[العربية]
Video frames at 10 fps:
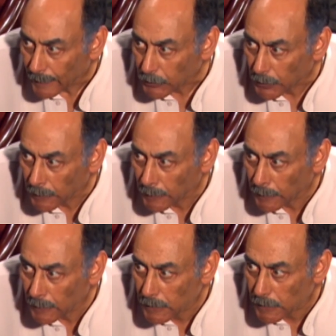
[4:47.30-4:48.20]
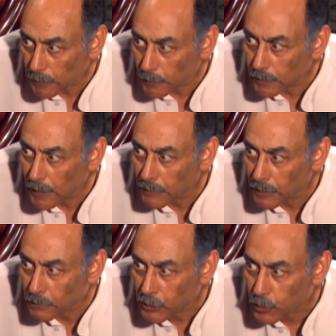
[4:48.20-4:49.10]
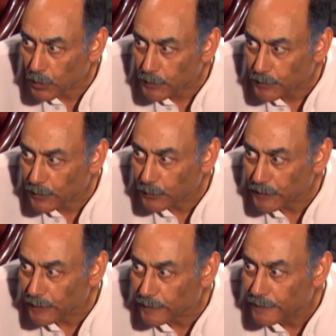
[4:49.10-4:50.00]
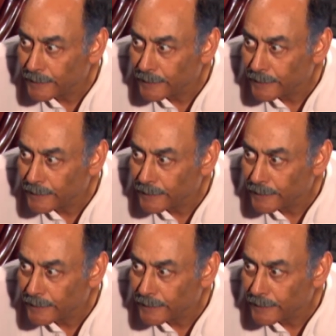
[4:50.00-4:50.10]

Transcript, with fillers: عشان انا لسه قدامي المشوار الطويل